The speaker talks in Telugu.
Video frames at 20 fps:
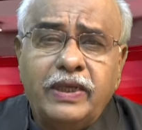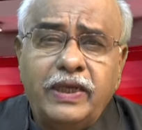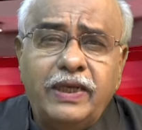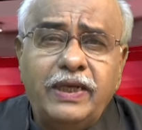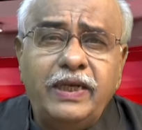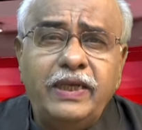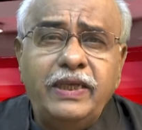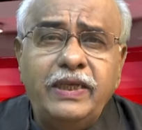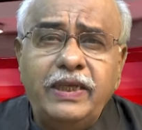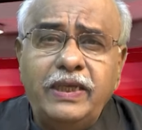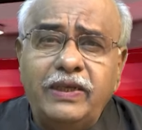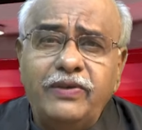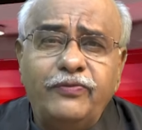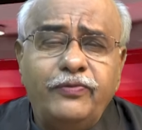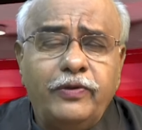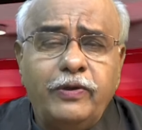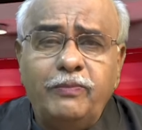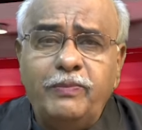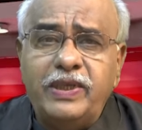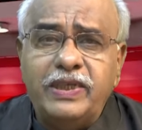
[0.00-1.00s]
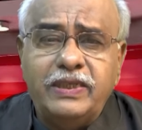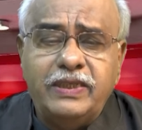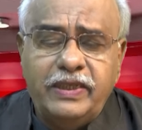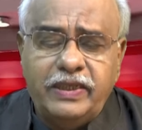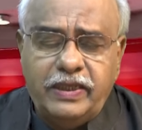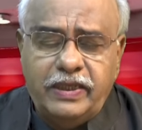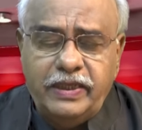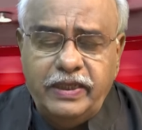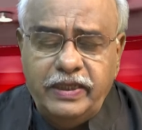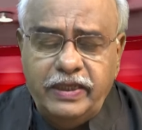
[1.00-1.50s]
ఎర్లీ
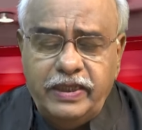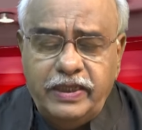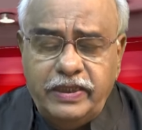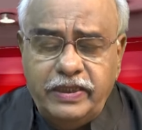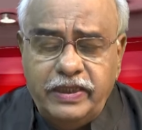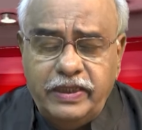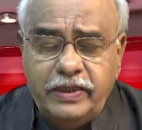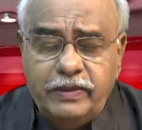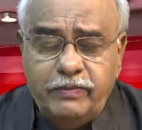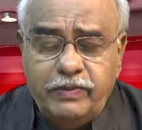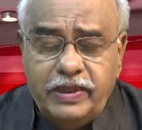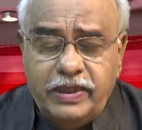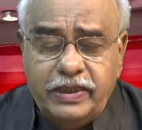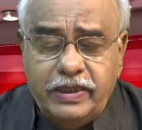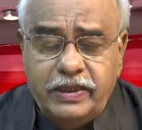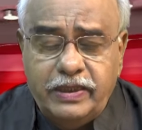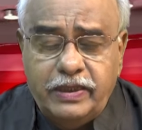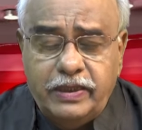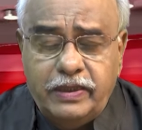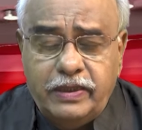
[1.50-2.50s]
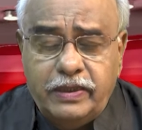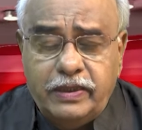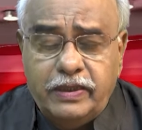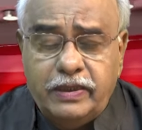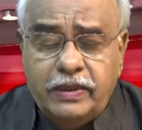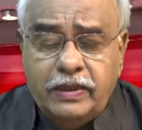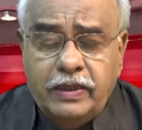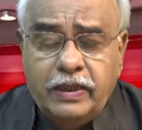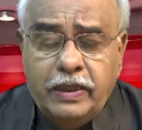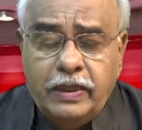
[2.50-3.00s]
ఇన్ఫర్మేషన్ అనండి ఏది ఏమైనా
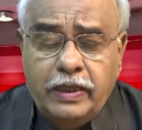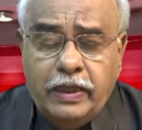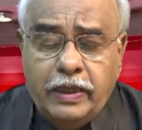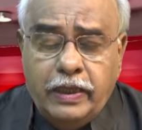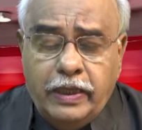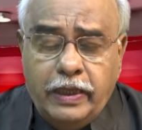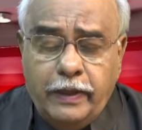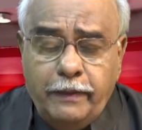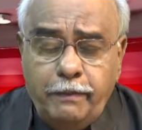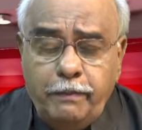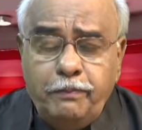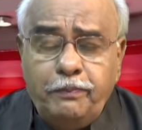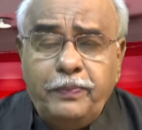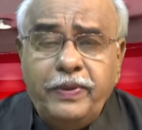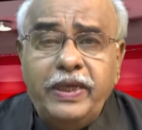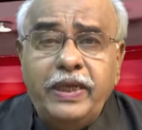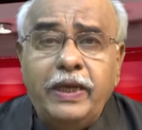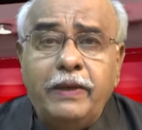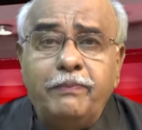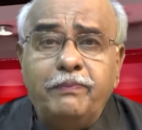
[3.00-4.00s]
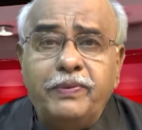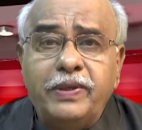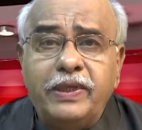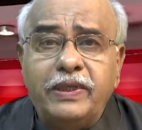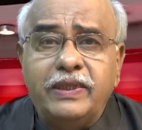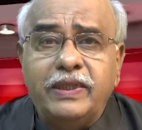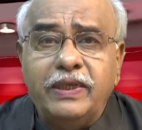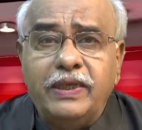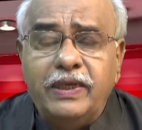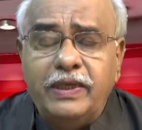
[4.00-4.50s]
ఎంపీ
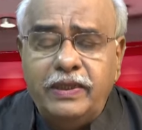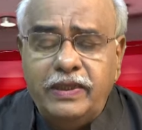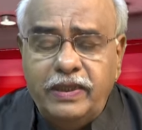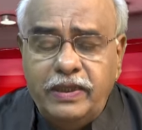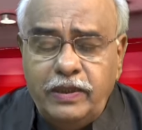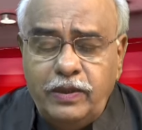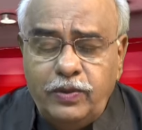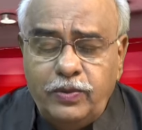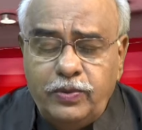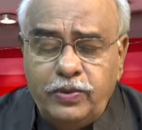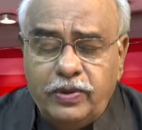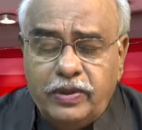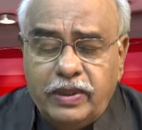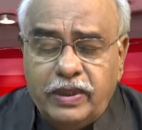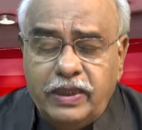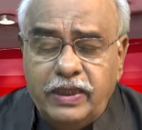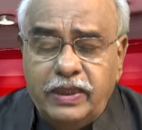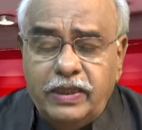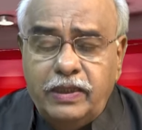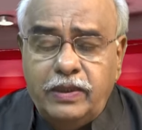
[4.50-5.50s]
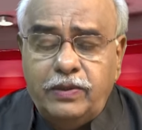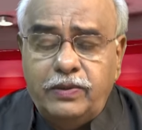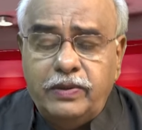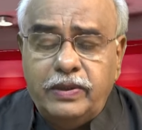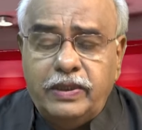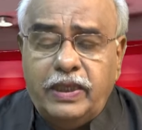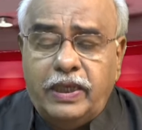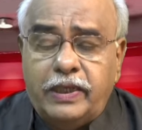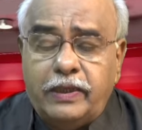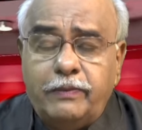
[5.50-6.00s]
అభ్యర్థిగా నెల్లూరు
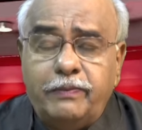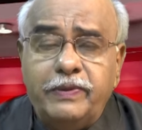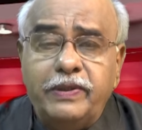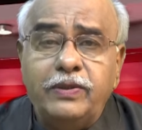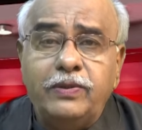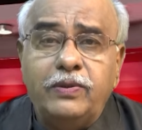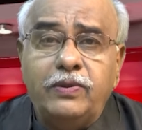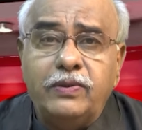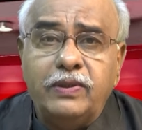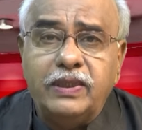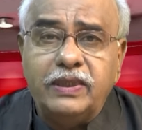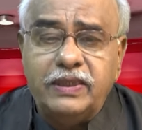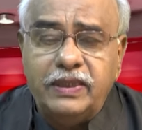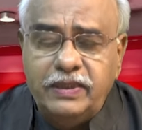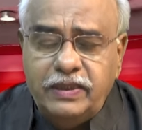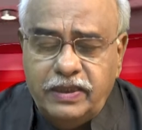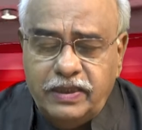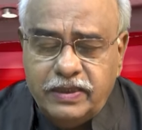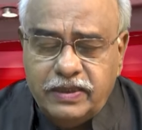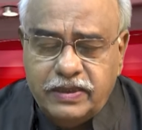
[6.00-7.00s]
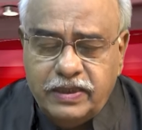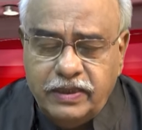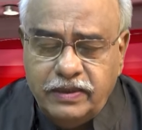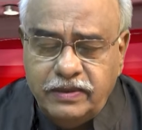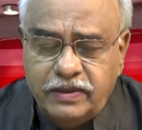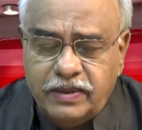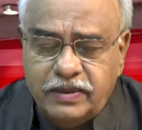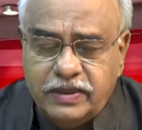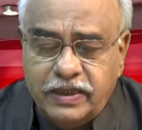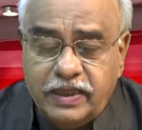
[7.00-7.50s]
రంగంలోకి అరబిందోకి చెందిన
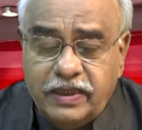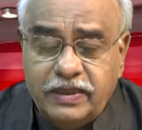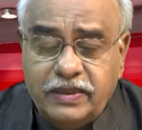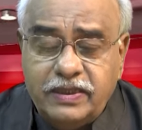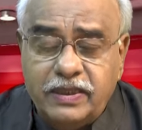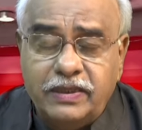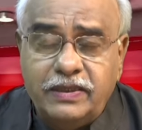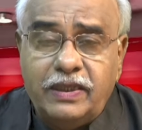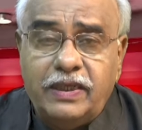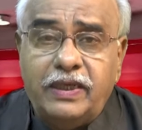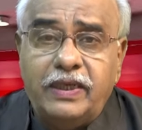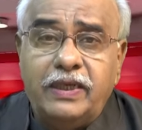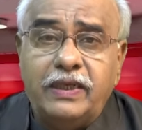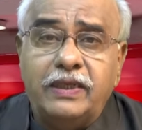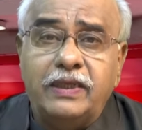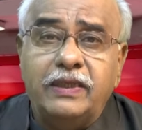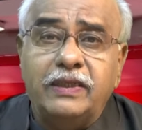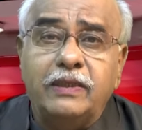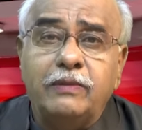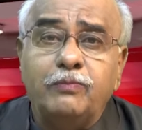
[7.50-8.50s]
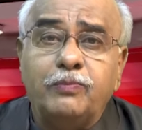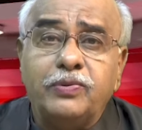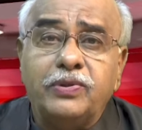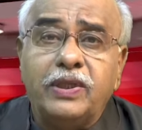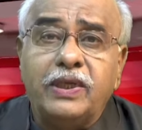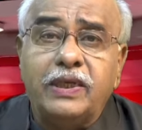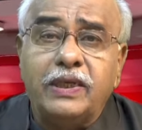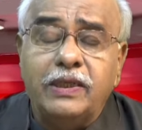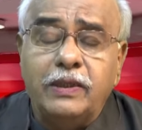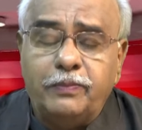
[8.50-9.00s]
శరత్ చంద్రారెడ్డిని
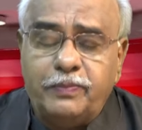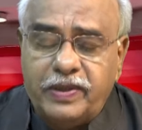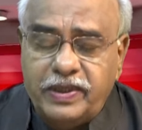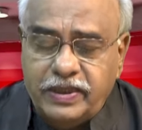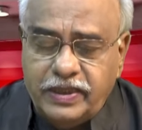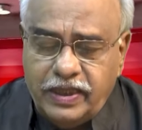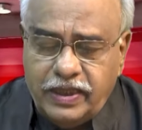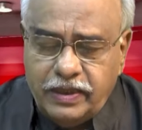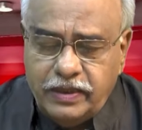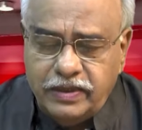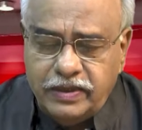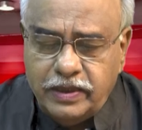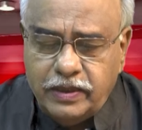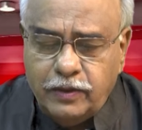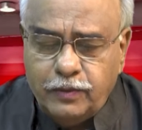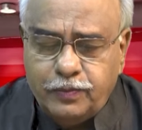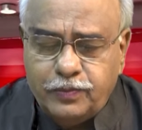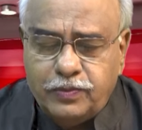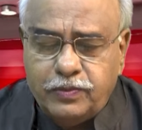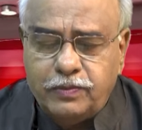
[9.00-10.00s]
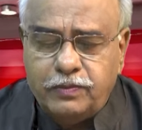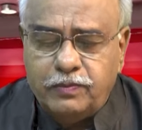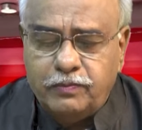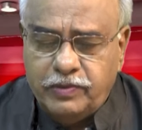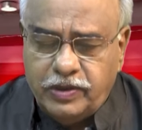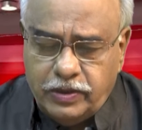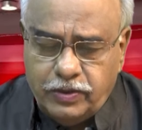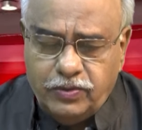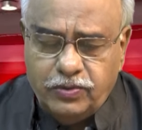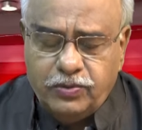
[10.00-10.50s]
దింపుతారన్న ప్రచారం జరుగు
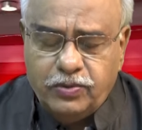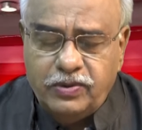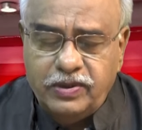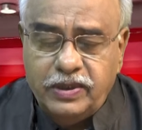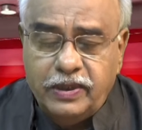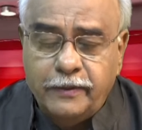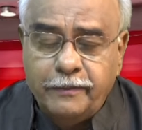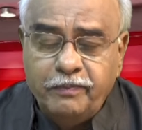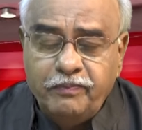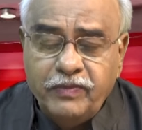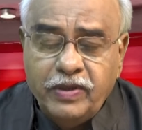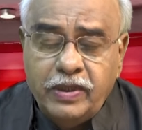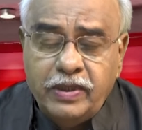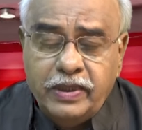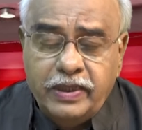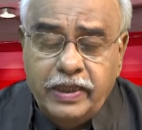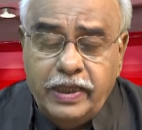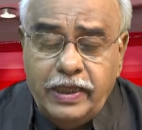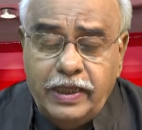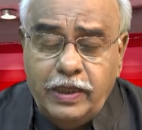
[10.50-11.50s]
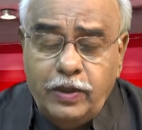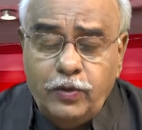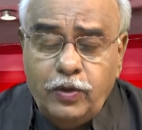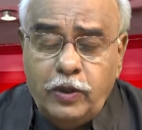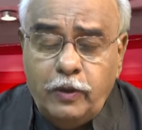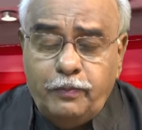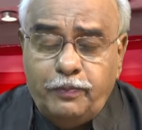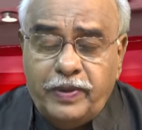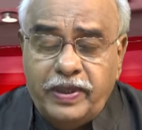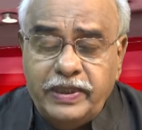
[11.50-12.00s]
జరుగుతోంది
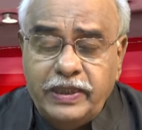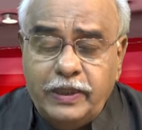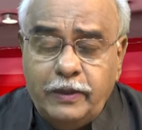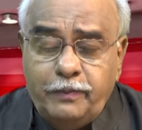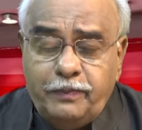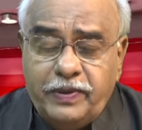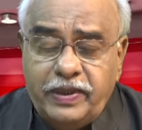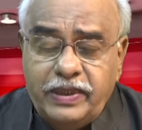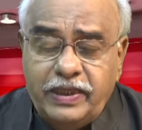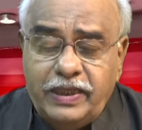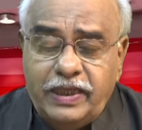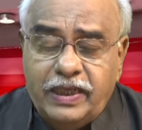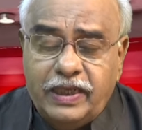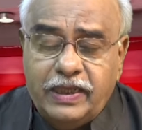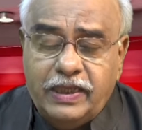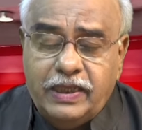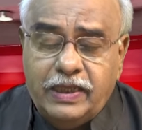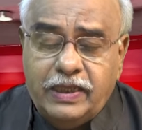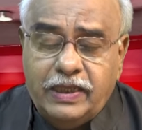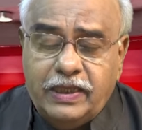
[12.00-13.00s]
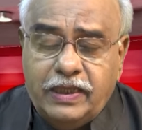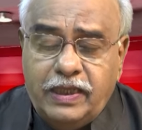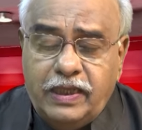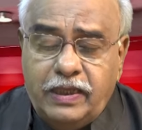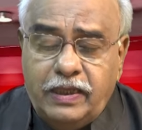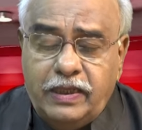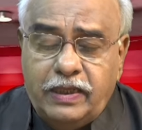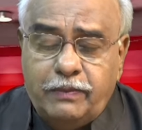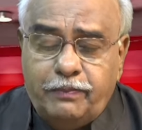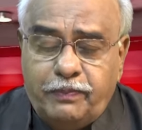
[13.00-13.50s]
నెల్లూరులో పదికి పది లెక్క
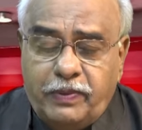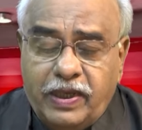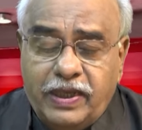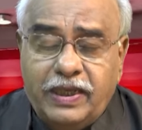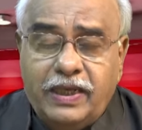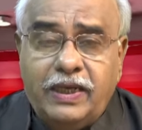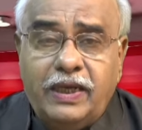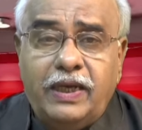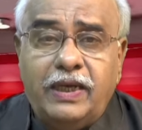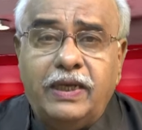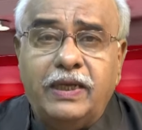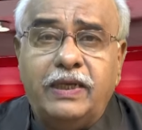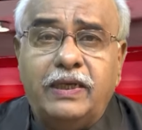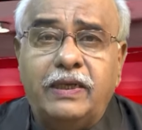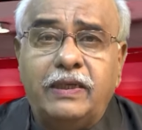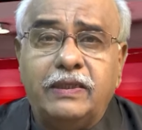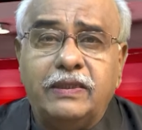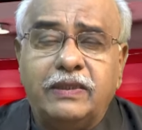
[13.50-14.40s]
పక్కాగా